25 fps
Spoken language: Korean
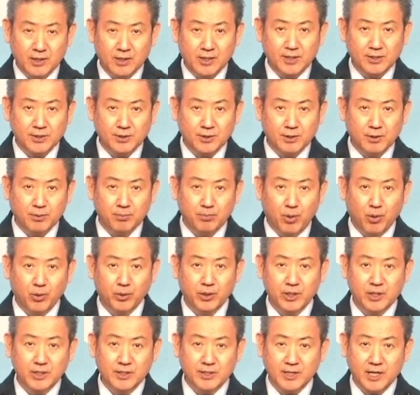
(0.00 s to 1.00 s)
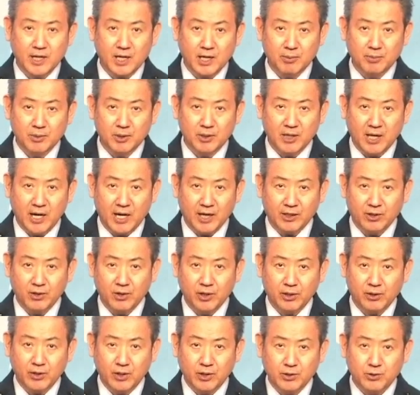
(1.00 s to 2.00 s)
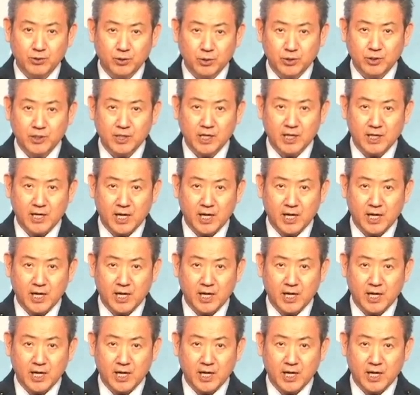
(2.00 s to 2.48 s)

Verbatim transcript: 그래서 복 있는 사람은 악인의 길을 쫓지